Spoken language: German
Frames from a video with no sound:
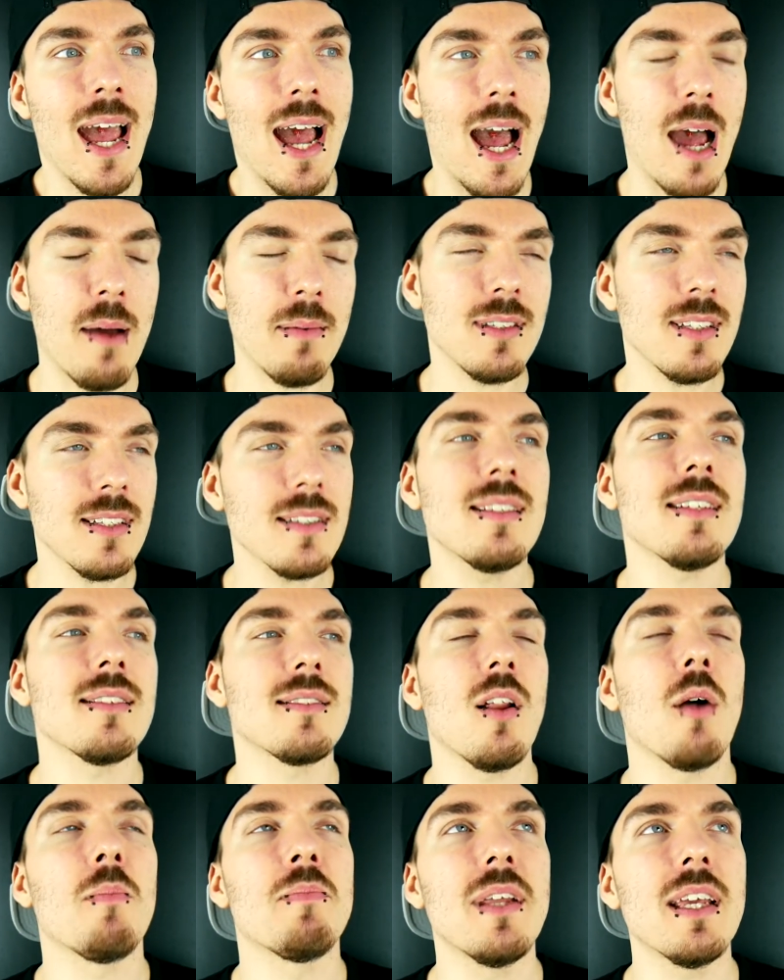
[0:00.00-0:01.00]
Aber es ist jetzt,
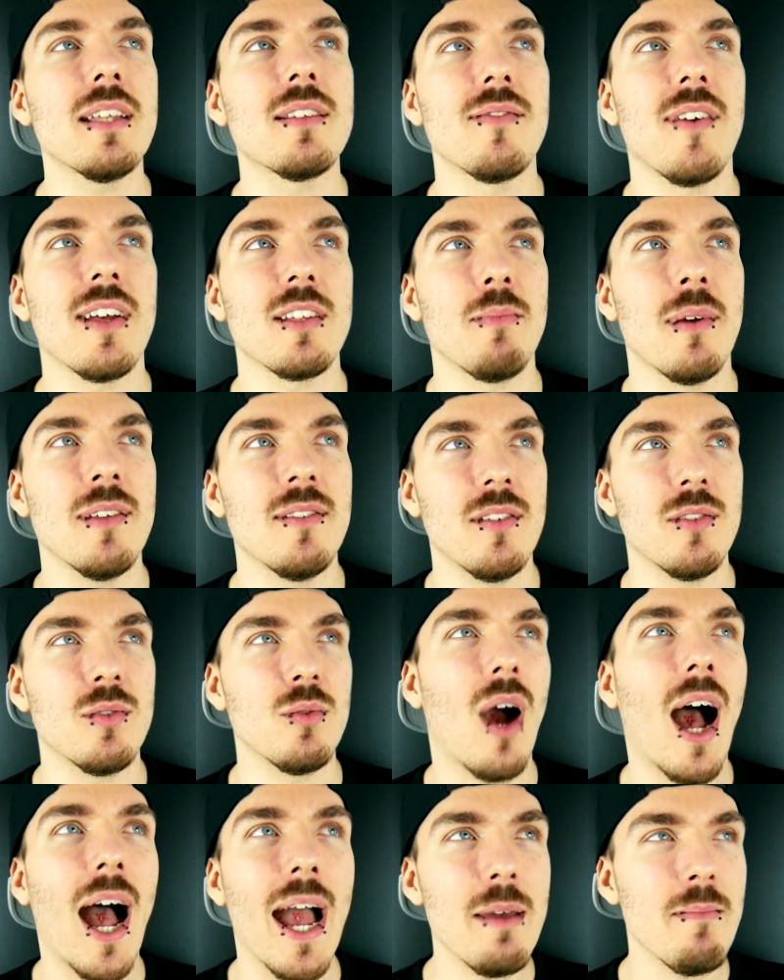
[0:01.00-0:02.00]
glaube ich, nichts, was man sich
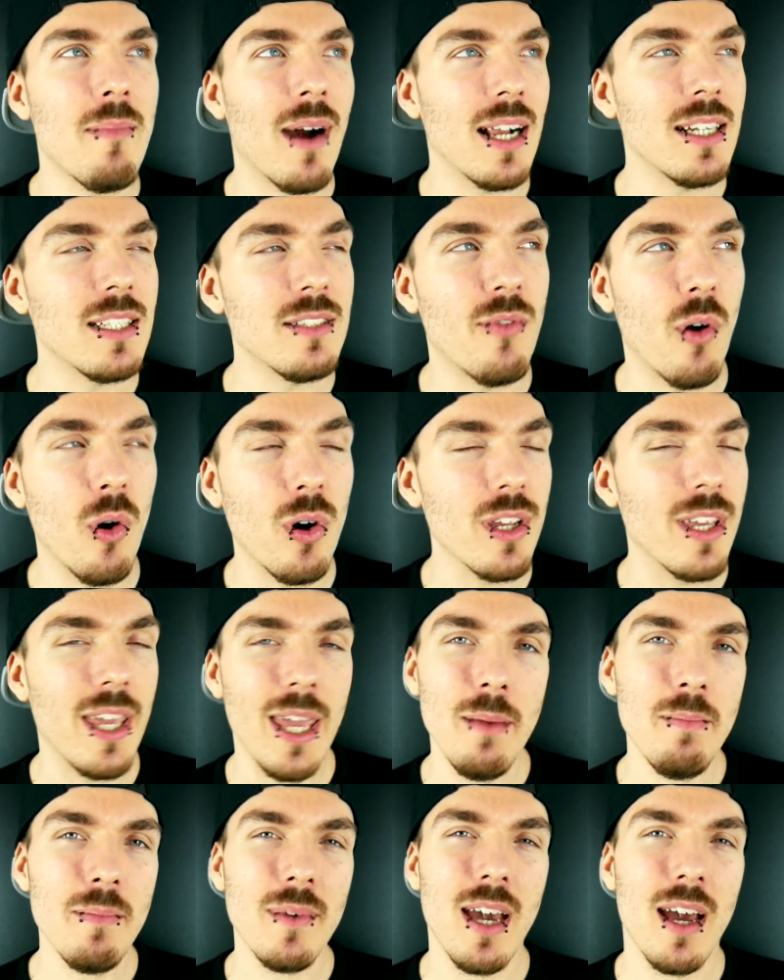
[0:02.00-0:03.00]
so einmal die Woche
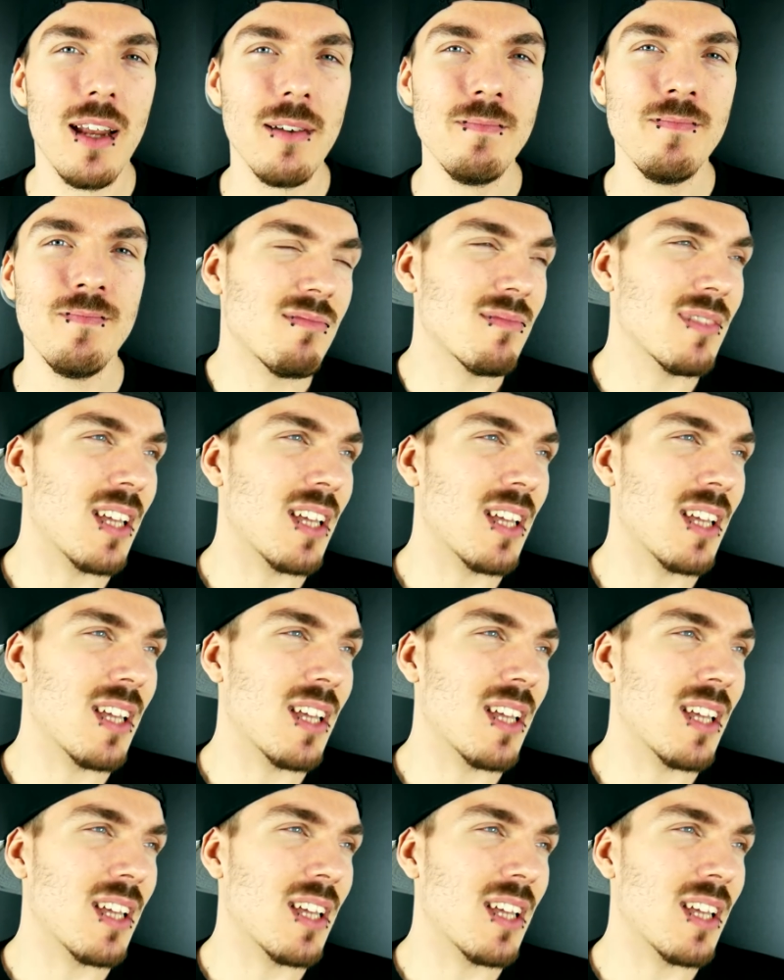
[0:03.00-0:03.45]
geben kann.